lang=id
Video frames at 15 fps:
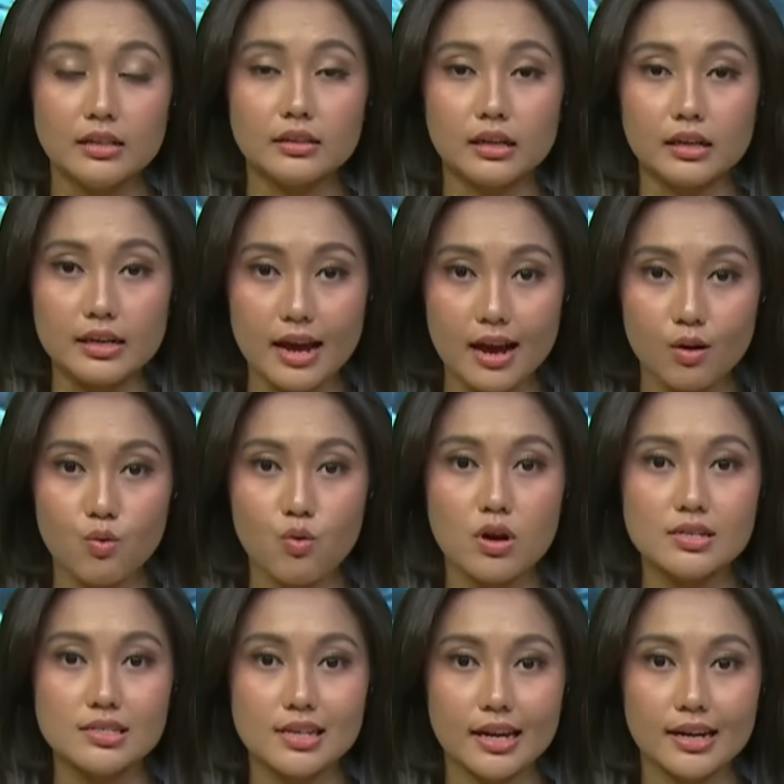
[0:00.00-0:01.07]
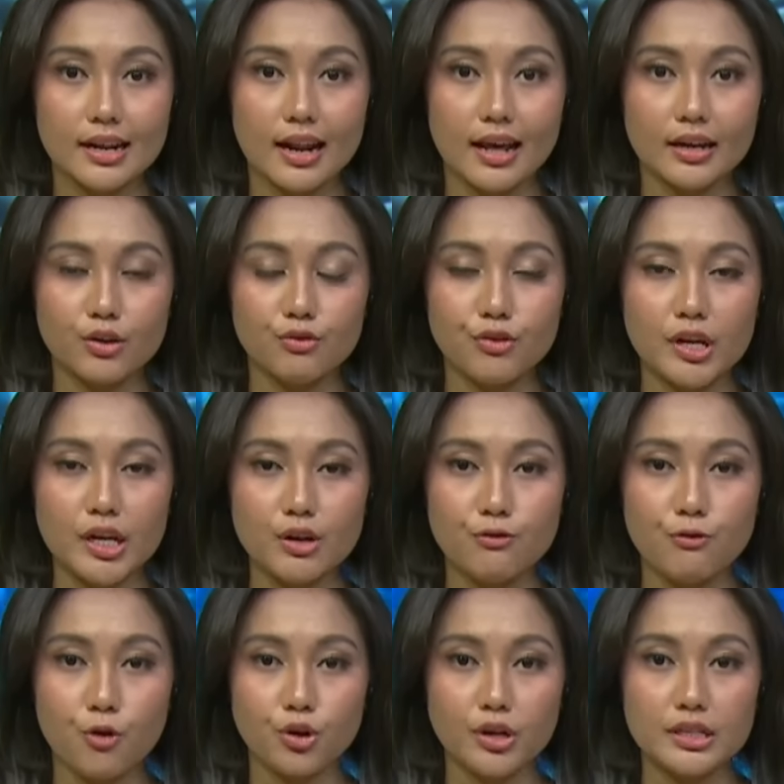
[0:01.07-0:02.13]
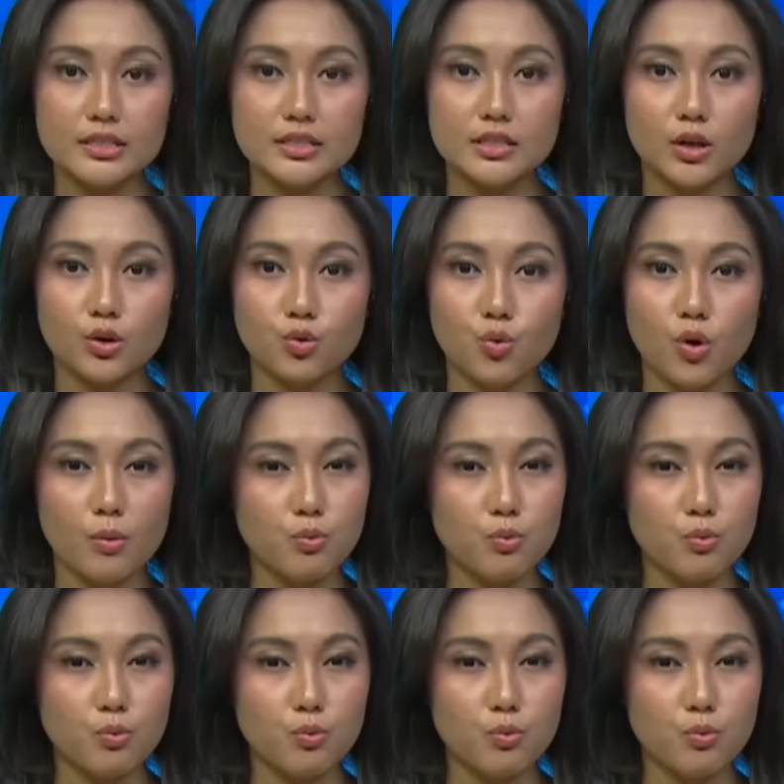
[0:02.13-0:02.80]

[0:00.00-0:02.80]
Terdakwa Zainal Arifin difonis 2